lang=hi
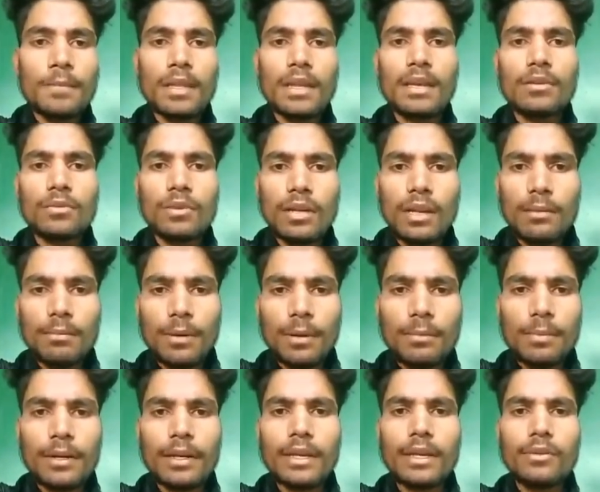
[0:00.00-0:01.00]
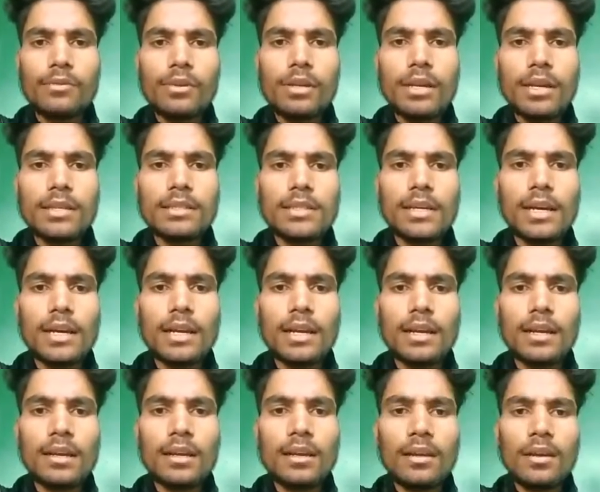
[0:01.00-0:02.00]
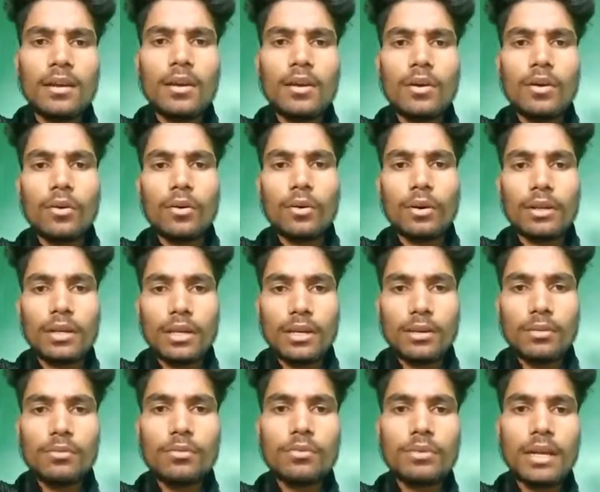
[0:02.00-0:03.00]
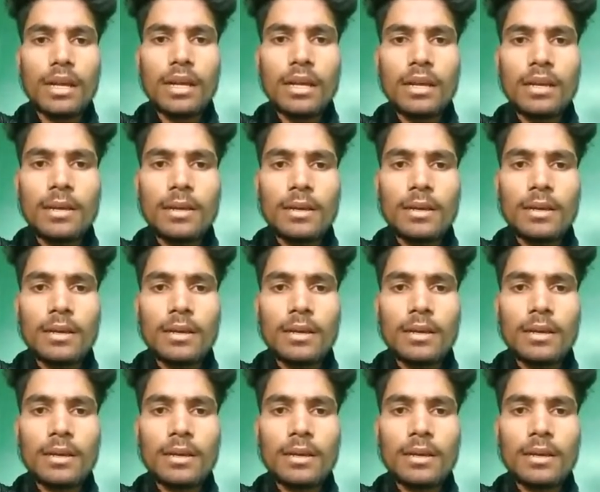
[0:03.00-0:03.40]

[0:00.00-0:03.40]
कि उनके पेपर क्यों लिए जा रहे हैं और क्यों उन्हें